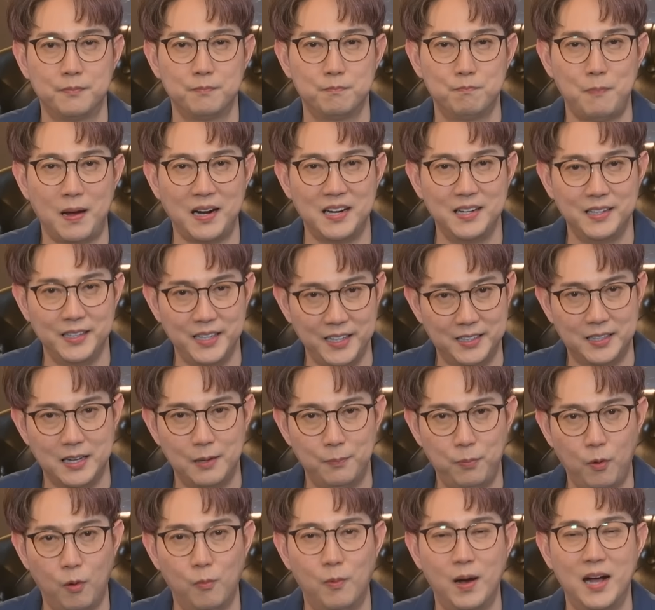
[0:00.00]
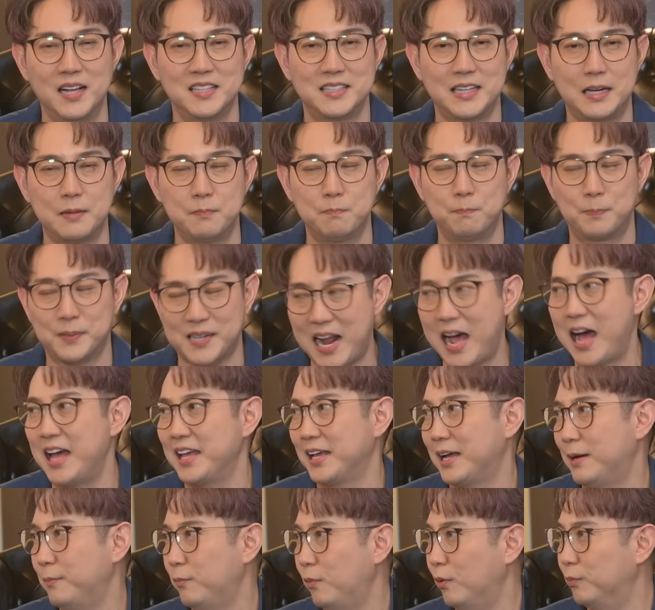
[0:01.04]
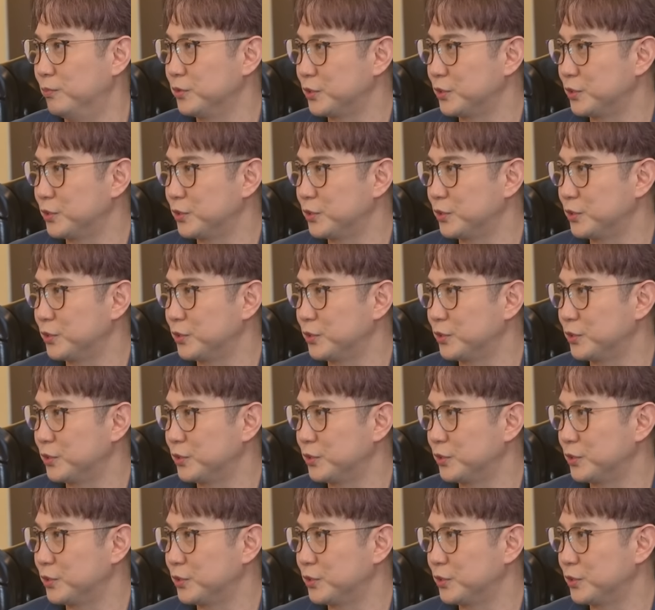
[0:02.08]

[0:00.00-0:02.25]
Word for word: บัณฑิตครับผมอาจารย์ปรายครับผมส